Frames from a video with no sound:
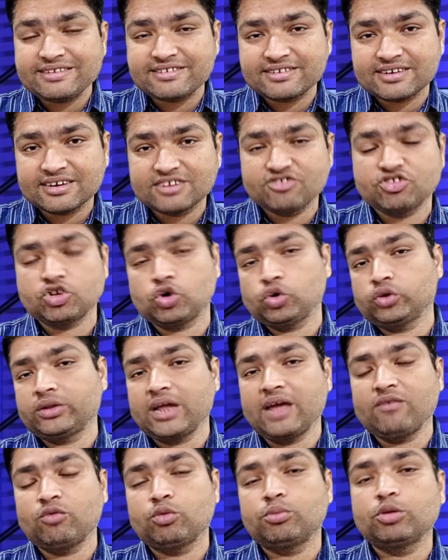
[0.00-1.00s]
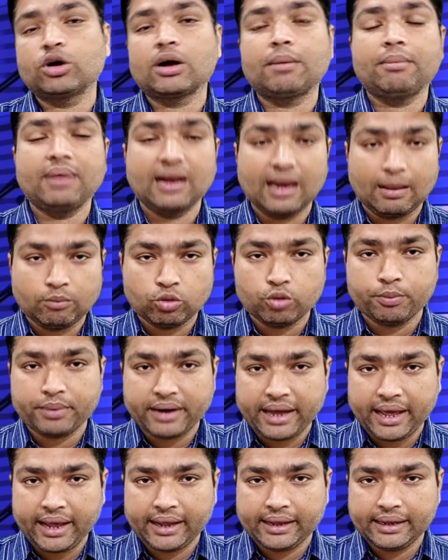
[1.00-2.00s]
स्ट्रक्चर होता है वो मुकम्मल आपको
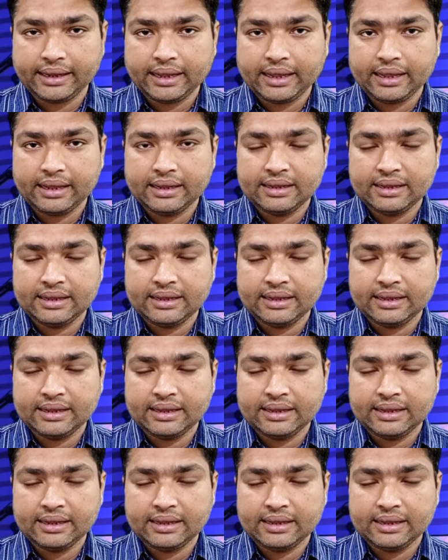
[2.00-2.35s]
पढ़ाएंगे